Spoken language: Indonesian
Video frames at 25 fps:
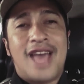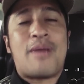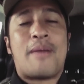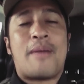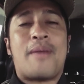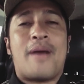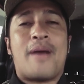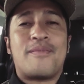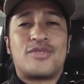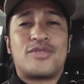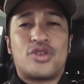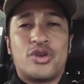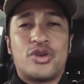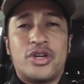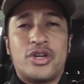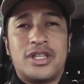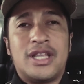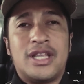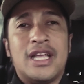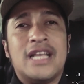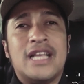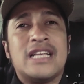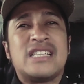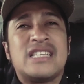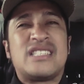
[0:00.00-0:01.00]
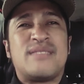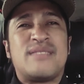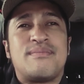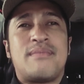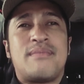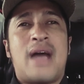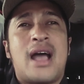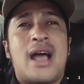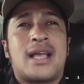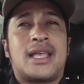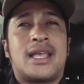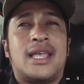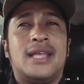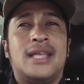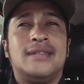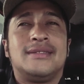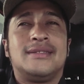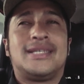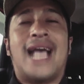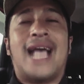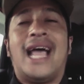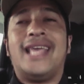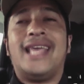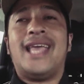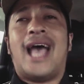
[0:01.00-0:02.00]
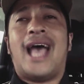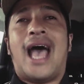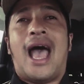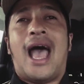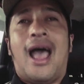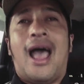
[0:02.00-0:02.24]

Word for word: Pak Bamsud Semakin jaya.